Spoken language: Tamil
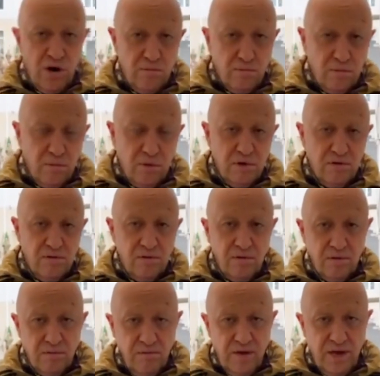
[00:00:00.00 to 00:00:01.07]
தான் திரும்பி வர
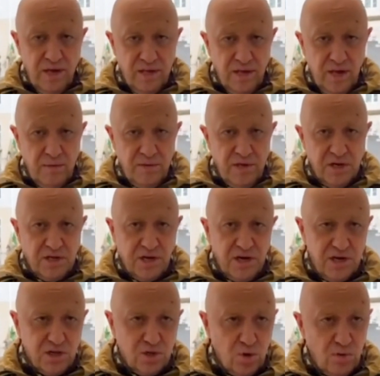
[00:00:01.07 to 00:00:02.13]
இல்லை எங்களுடைய வேலையை
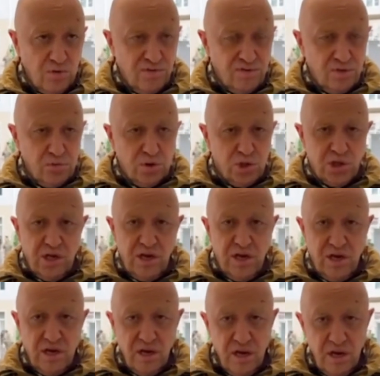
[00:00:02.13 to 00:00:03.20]
முடிச்சு தான் நாங்கள் திரும்பி
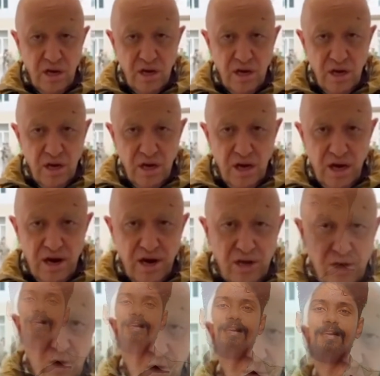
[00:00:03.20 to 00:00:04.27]
வருவோம் அப்படின்னு
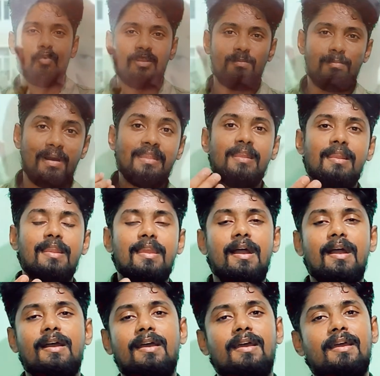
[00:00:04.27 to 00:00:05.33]
சொல்லிட்டு ஒரு
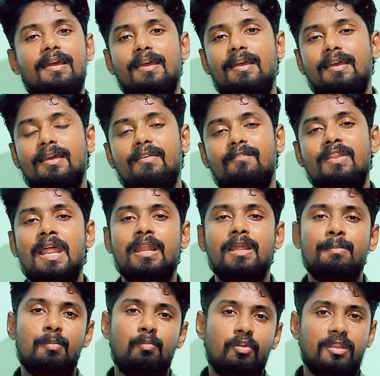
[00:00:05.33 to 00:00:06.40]
பதிலடியாக
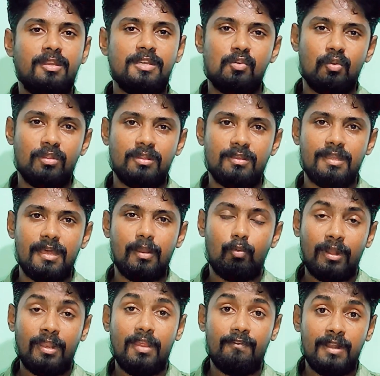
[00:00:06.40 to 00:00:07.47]
விளாடிமிர் புட்டினுக்கு கொடுத்திருந்தார்
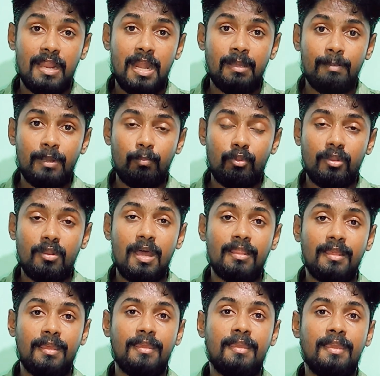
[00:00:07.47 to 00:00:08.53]
உடனே விளாடிமிர் புட்டின்
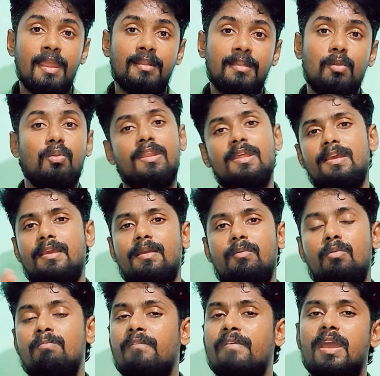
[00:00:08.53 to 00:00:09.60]
அதை கேட்ட உடனே
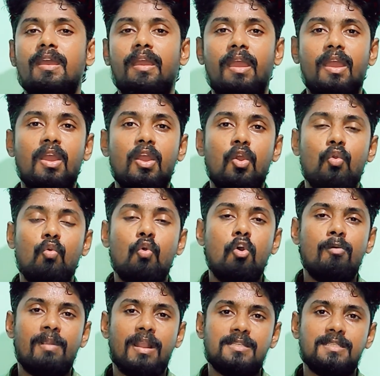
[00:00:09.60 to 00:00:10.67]
ரொம்பவே
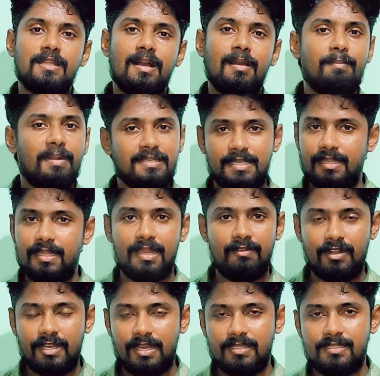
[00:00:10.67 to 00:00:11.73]
கோபமடைஞ்சதாக பல
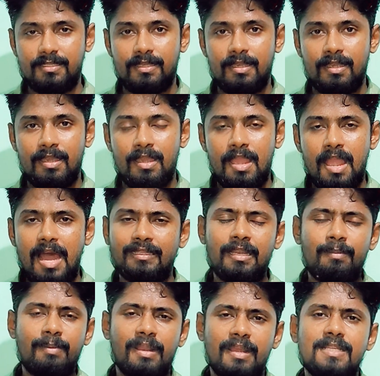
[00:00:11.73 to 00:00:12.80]
செய்திகள் வெளியாச்சு
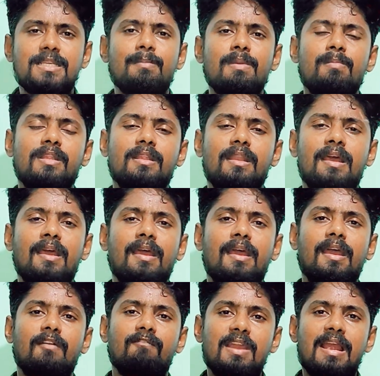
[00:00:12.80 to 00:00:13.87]
அதன் பிறகு சமீபத்தில்
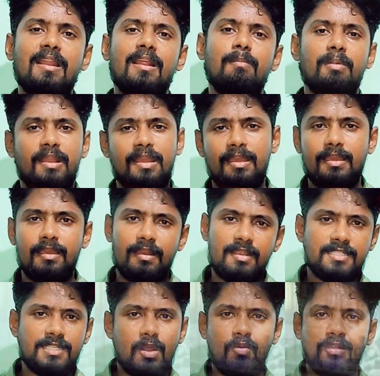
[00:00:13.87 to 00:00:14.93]
வேகனர் படை
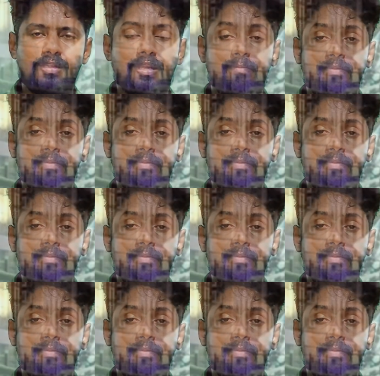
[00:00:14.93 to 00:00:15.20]
ரஷ்யாவுக்கு